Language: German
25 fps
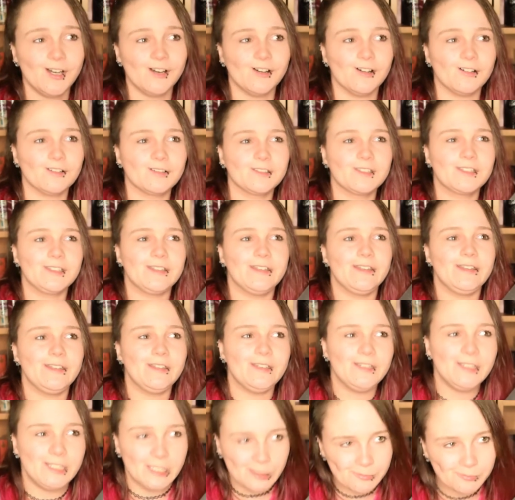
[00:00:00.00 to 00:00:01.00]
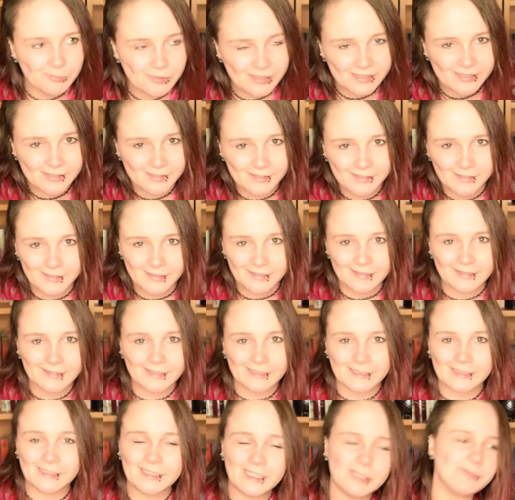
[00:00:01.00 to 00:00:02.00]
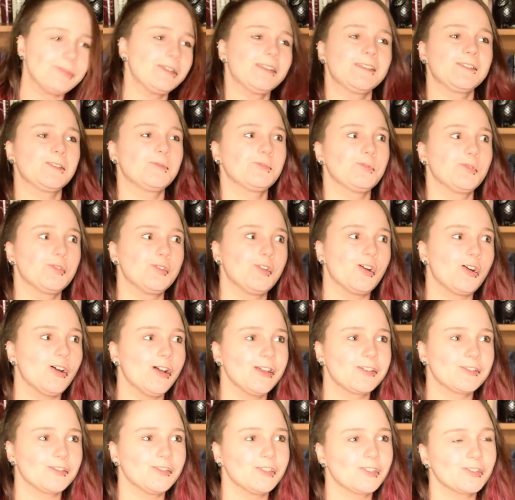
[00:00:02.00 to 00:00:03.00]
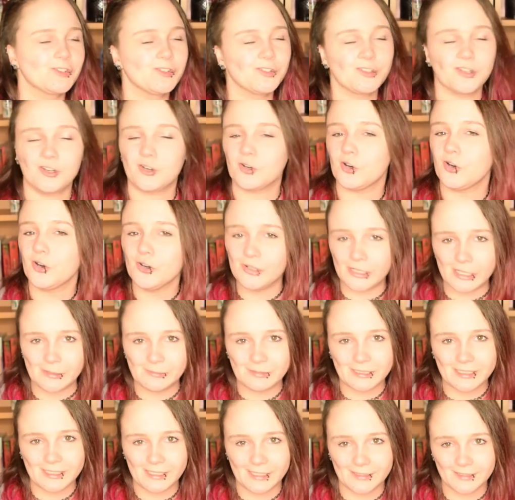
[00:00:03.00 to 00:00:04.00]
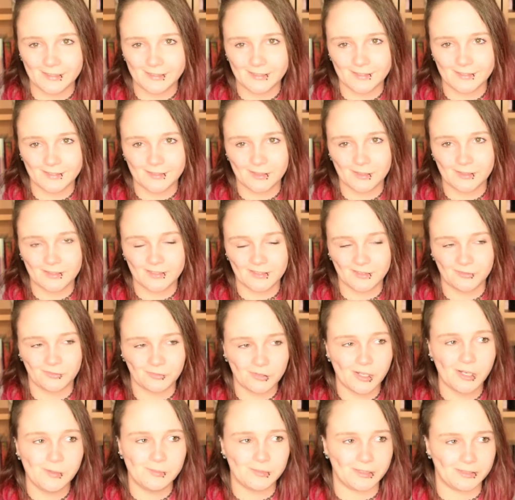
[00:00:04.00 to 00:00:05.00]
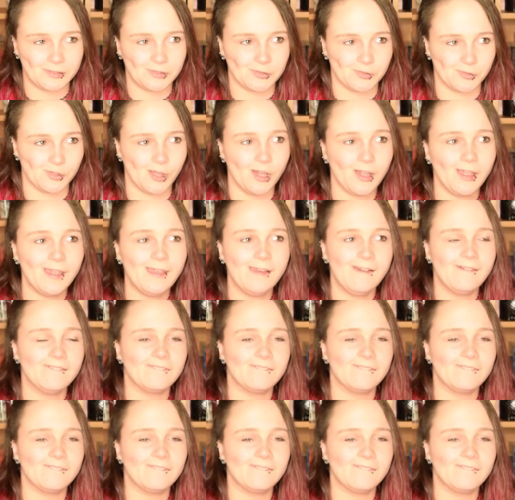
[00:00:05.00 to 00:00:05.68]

und geliebt ich liebe dieses Buch noch heute und ich gucke auch unheimlich gerne dieses, diesen Film dazu noch,